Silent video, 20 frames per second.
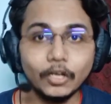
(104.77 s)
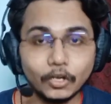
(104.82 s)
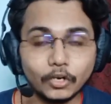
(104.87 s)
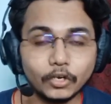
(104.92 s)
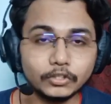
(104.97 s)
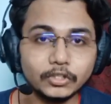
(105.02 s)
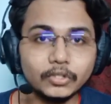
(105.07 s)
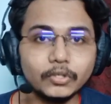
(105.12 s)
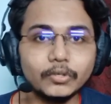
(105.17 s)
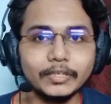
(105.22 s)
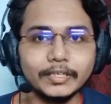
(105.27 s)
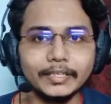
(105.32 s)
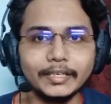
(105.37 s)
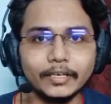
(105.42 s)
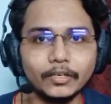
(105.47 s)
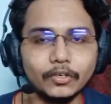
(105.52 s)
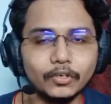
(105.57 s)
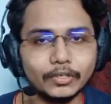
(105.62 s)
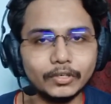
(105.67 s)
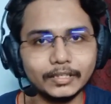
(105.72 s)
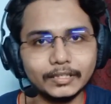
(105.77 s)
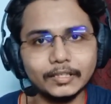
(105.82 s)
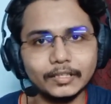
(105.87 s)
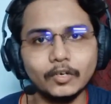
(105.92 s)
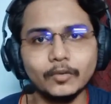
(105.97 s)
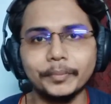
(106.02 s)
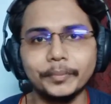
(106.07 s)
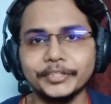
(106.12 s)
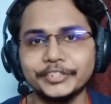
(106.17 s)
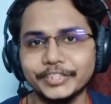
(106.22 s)
रोशन को ही देख लो कितना
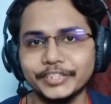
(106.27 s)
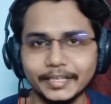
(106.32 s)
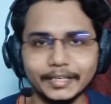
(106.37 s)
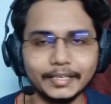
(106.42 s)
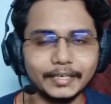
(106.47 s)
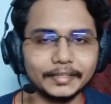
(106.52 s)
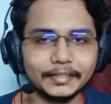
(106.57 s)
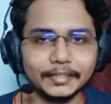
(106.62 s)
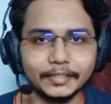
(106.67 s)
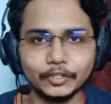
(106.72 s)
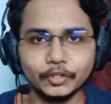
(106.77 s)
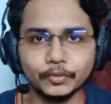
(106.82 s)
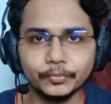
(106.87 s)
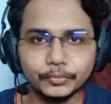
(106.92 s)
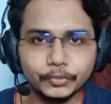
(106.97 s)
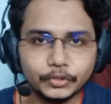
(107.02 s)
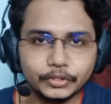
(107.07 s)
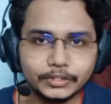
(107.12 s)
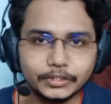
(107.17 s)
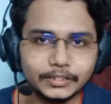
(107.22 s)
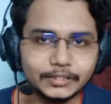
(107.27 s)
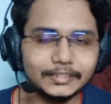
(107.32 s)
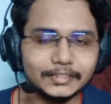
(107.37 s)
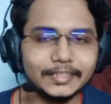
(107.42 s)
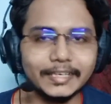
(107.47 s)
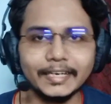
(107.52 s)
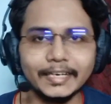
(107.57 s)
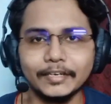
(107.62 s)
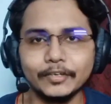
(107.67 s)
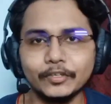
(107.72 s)
ऊपर चढ़े रहते हैं तो वो चीज़
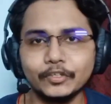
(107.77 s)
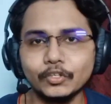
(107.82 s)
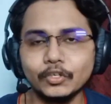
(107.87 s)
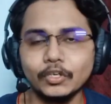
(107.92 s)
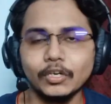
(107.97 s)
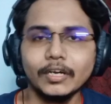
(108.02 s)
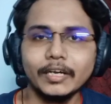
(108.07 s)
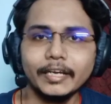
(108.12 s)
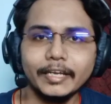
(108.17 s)
दिखाए तो